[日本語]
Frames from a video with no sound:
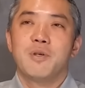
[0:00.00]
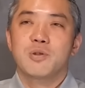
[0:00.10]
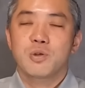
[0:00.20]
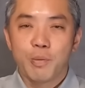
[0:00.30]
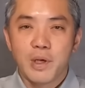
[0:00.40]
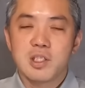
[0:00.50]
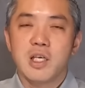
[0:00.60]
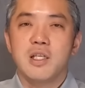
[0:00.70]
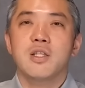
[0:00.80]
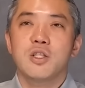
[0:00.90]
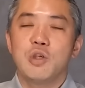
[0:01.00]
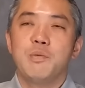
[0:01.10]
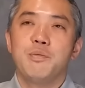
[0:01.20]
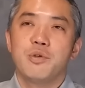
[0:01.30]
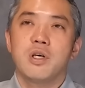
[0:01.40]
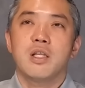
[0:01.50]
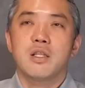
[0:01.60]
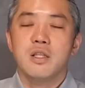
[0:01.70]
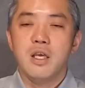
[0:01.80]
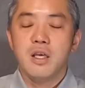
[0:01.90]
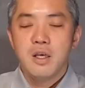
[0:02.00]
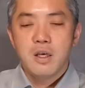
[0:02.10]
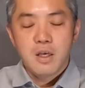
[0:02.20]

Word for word: まあ、少し飛ばしたいなっていう部分があって、